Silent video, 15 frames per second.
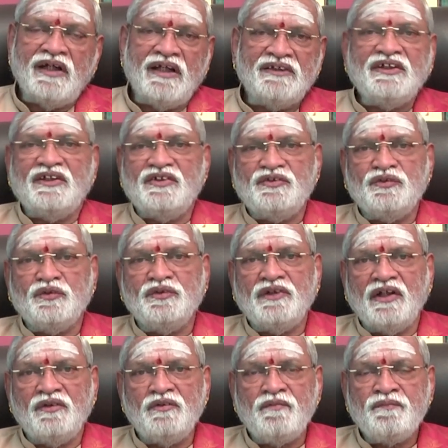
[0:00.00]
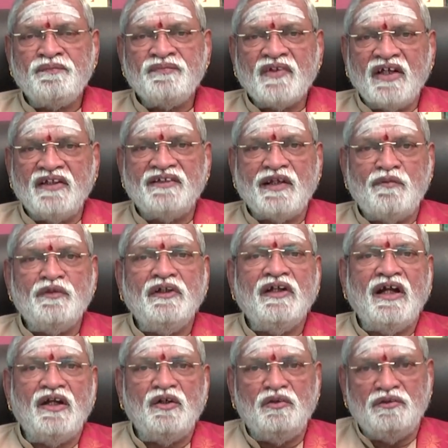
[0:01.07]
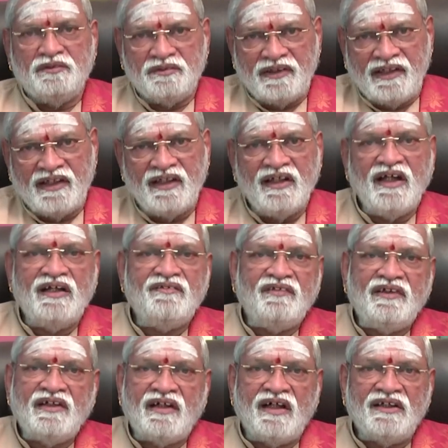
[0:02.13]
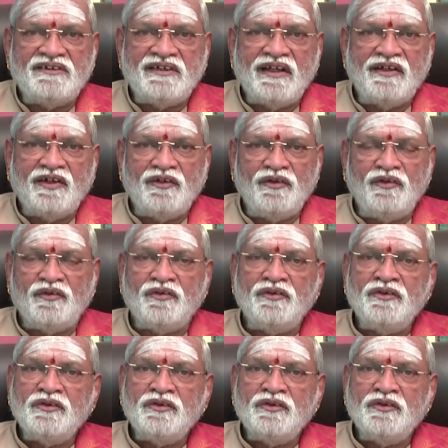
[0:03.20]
ఆచరిస్తూ ఉంటారు కానీ తమిళనాడు కేరళ అటువంటి రాష్ట్రాలలో